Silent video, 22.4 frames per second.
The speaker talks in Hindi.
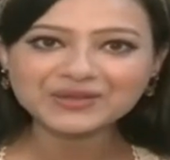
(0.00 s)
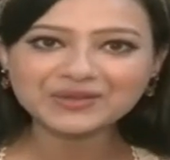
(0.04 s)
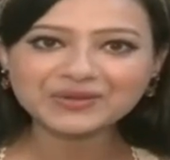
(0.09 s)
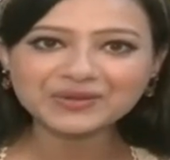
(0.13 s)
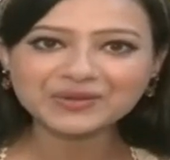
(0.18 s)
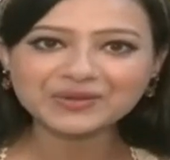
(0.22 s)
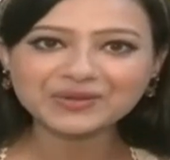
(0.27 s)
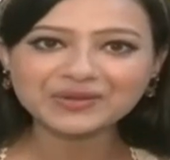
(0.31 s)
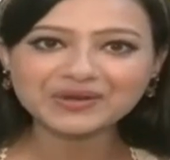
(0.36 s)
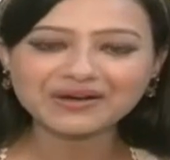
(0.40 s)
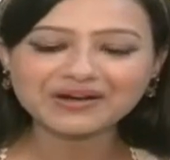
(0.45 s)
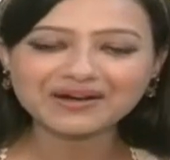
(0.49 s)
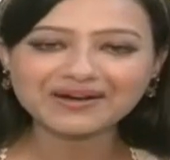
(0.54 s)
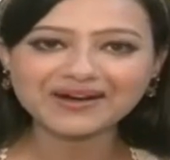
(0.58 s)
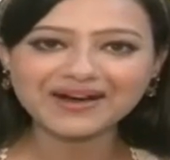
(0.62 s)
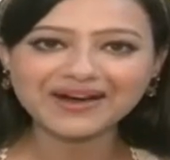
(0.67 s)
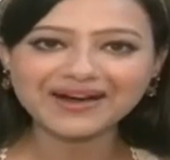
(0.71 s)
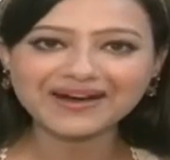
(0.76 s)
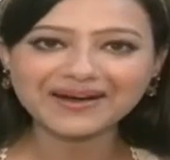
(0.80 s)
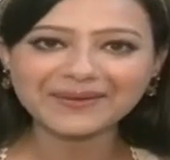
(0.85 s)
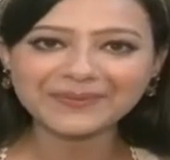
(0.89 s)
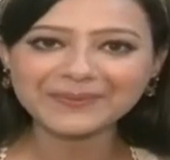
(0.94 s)
तो
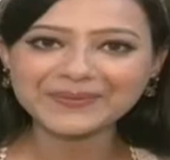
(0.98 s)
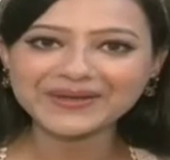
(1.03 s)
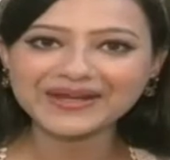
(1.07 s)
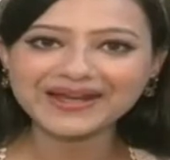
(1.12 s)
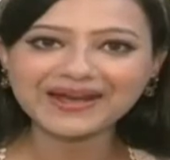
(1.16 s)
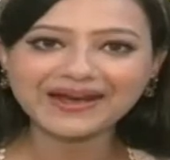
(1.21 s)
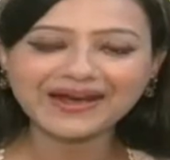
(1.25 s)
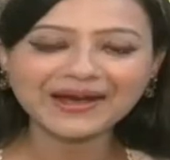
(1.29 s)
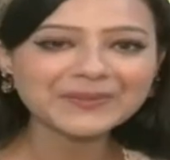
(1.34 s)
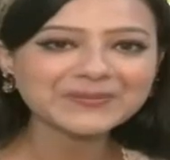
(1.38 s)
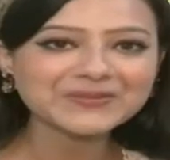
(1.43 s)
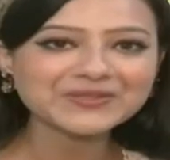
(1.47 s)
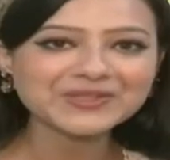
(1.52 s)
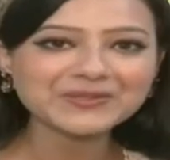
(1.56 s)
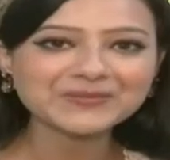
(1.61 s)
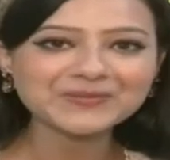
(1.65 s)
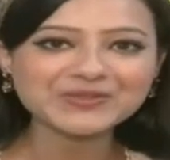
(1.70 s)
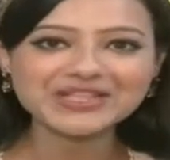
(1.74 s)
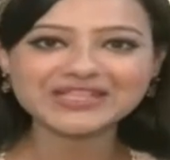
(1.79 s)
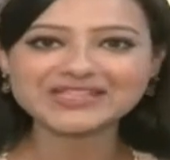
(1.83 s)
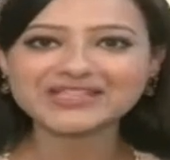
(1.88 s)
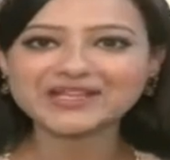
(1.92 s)
अपने आप
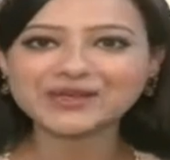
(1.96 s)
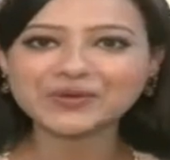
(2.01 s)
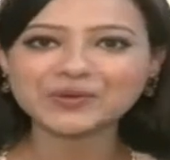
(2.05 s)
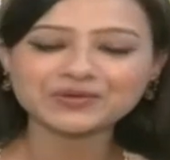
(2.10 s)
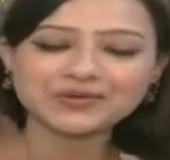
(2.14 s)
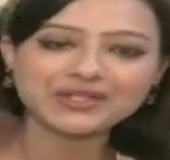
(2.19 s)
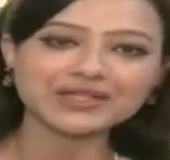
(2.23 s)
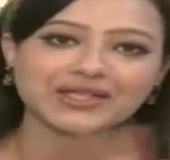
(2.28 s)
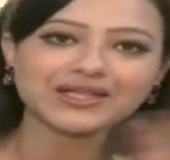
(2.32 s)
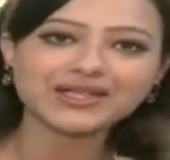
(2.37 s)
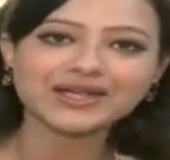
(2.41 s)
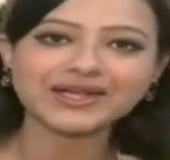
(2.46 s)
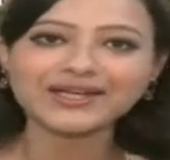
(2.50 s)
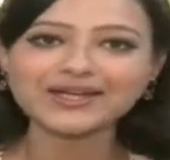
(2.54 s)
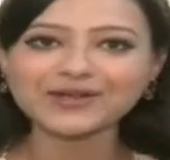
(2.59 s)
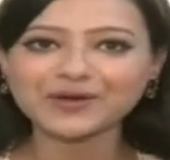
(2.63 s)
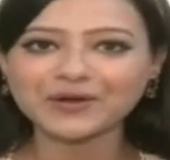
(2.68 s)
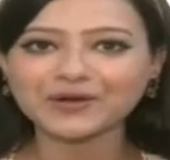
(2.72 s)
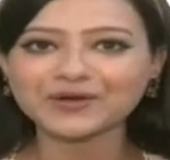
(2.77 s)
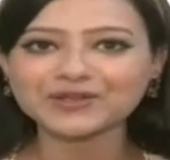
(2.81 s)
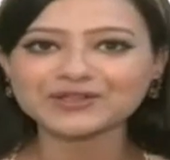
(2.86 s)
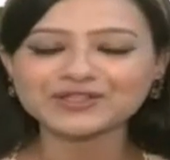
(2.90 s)
जब चीज़ें होती गई
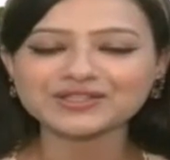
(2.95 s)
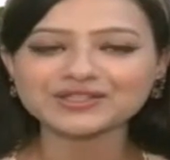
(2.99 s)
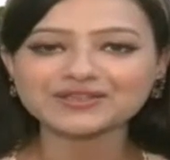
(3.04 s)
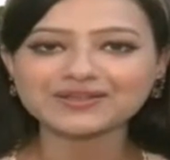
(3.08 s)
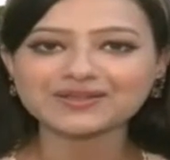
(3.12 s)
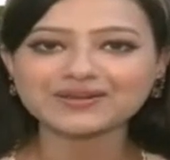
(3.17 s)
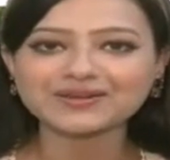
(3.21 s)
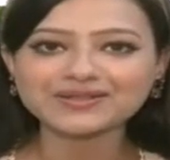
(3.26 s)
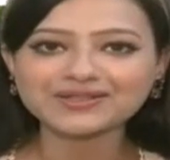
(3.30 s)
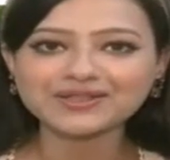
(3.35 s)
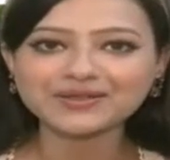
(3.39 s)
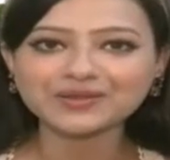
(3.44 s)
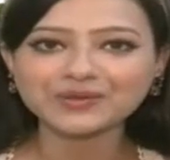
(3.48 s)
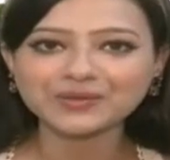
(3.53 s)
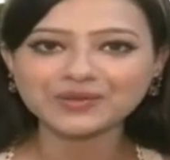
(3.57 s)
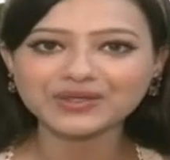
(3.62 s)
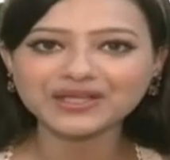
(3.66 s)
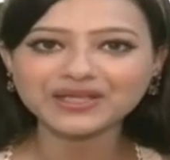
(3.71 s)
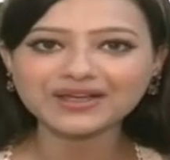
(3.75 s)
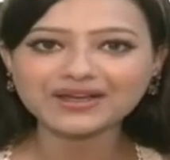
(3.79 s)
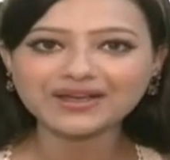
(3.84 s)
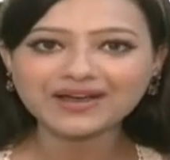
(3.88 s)
और जिस तरह से
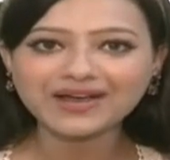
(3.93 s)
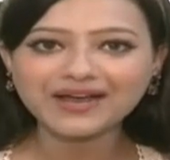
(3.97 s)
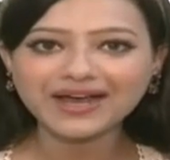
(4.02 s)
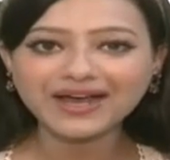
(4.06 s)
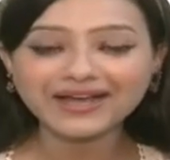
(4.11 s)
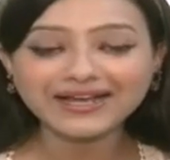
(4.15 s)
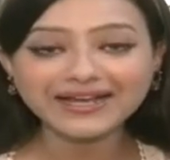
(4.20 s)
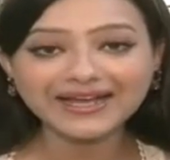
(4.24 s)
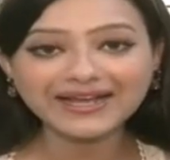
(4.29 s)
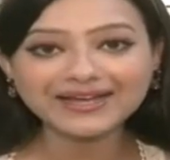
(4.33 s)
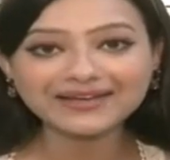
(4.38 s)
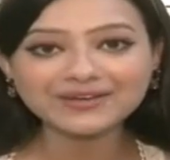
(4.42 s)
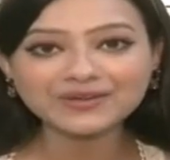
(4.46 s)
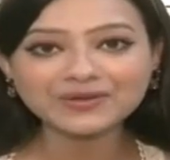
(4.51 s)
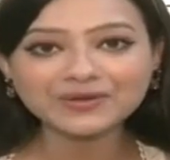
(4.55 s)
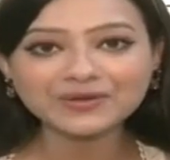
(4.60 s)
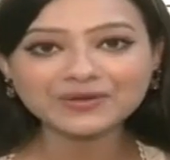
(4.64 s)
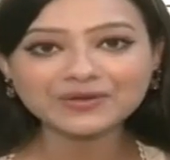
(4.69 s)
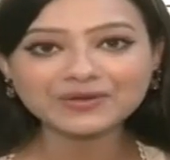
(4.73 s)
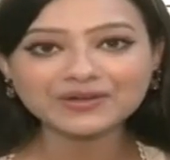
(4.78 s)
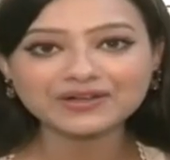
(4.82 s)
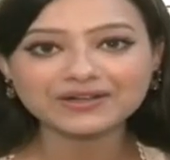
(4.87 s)
हुई अगेन यू
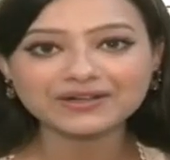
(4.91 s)
नो